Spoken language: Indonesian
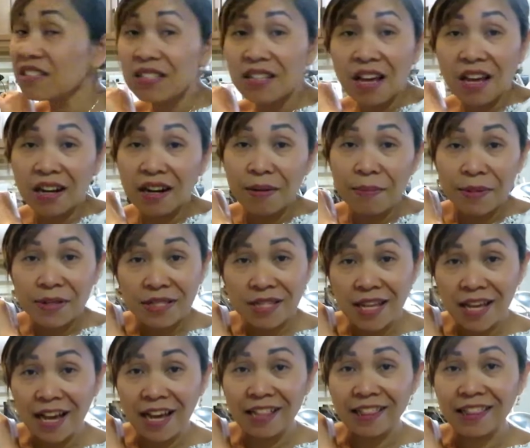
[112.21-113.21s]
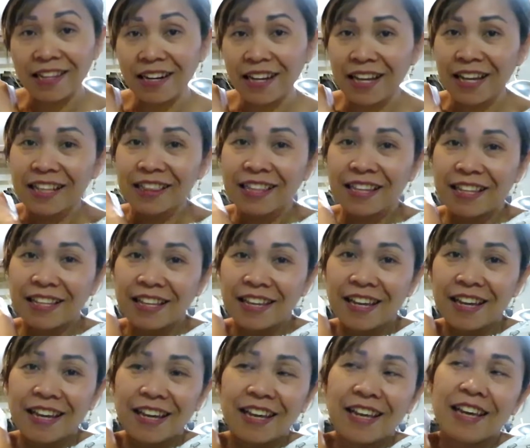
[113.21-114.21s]
sekarang mesti ngantri
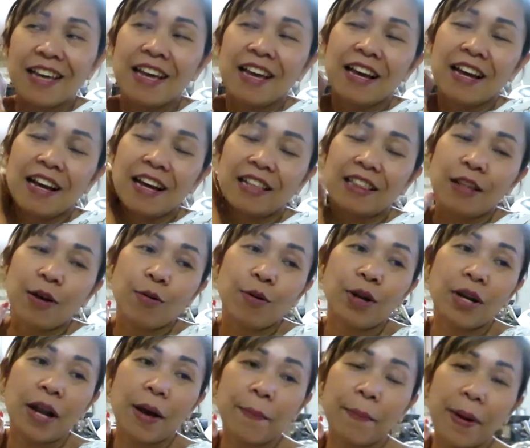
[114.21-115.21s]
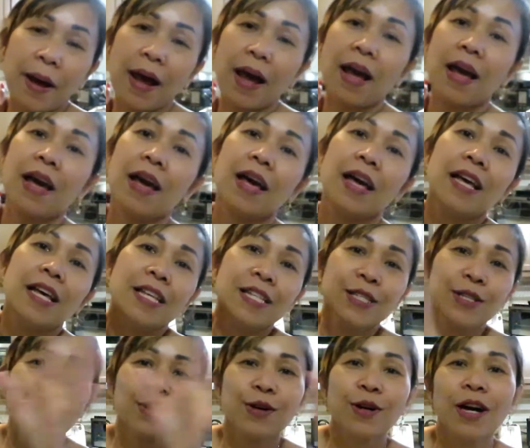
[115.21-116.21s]
katanya gak tahu kenapa
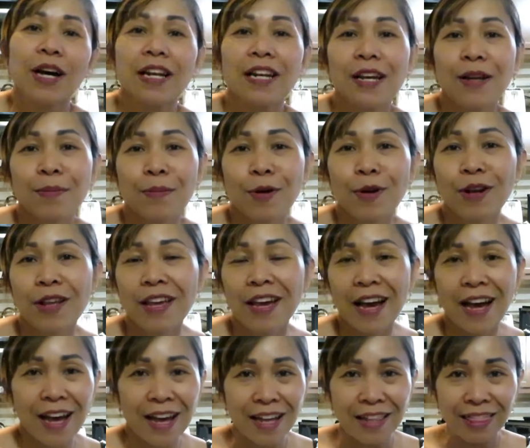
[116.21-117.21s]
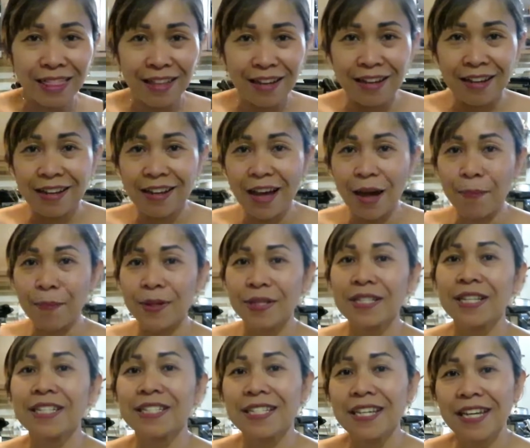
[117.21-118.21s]
So kalian mau lihat uh, apa
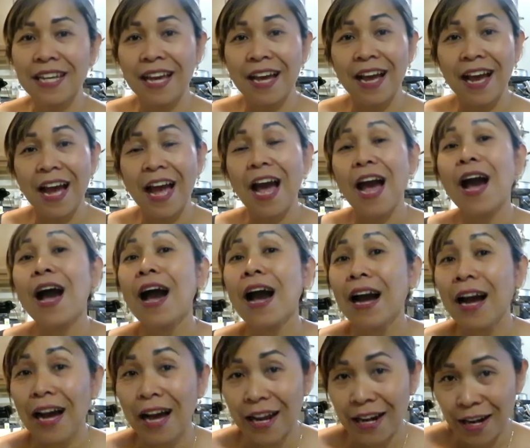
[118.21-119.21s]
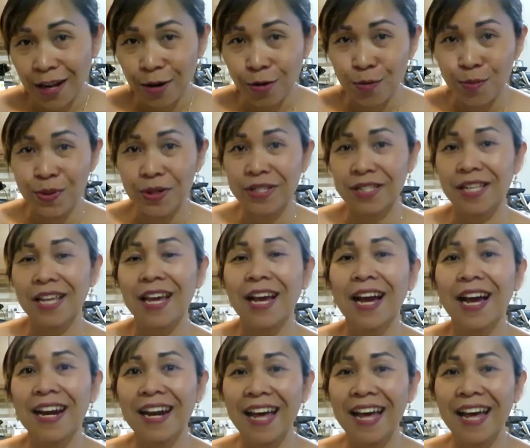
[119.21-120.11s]
saja yang akan aku bersihkan